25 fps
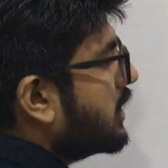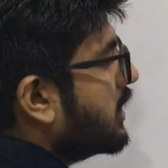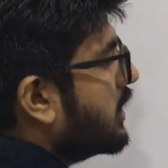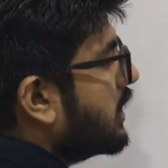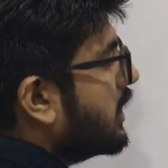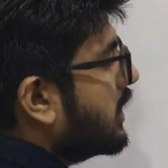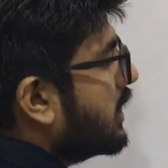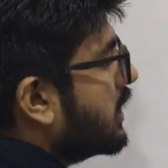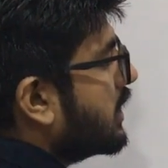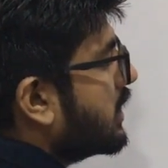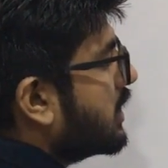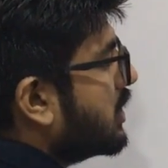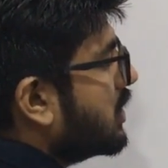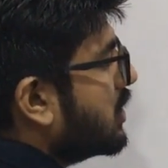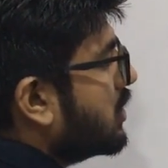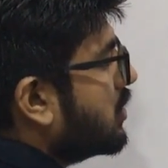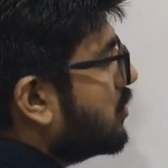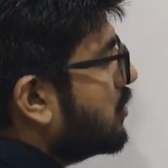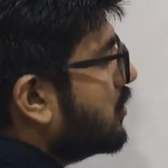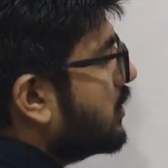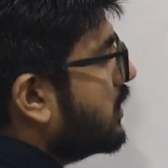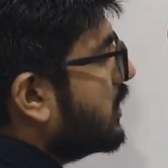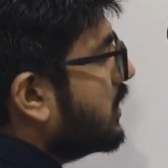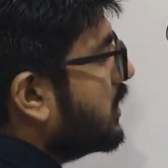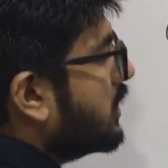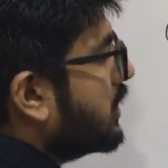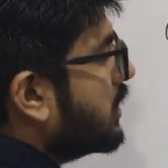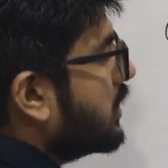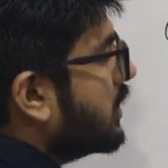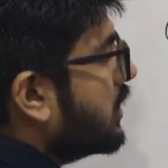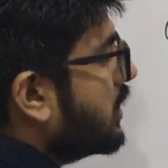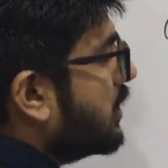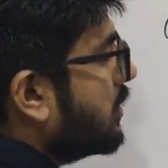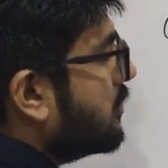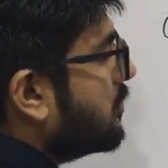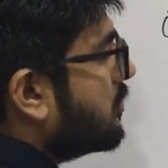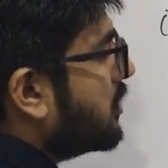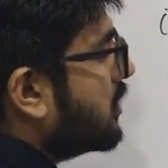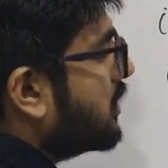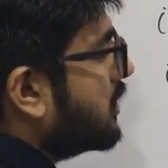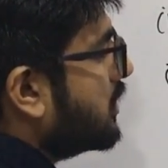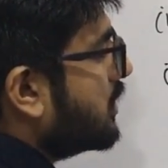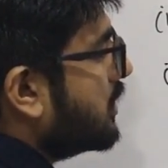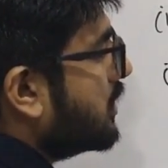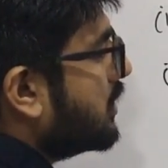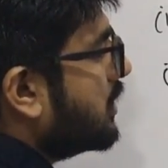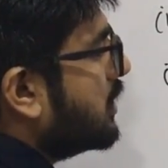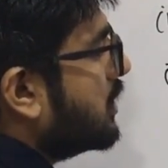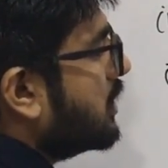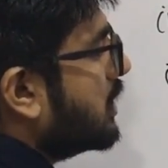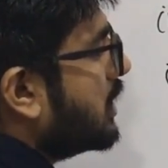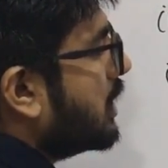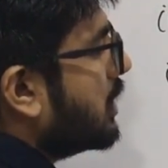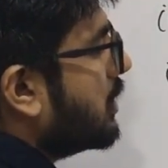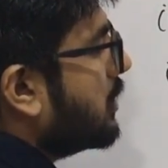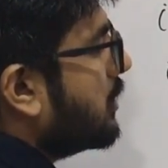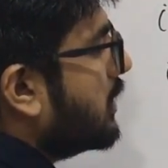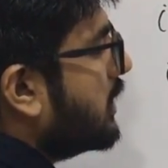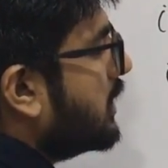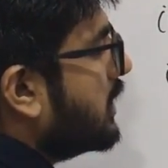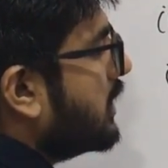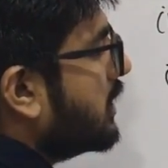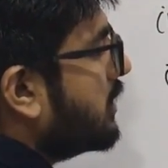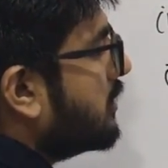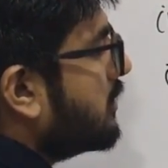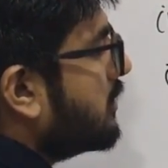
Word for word: के क्यू ए अपॉन ट्वेंटी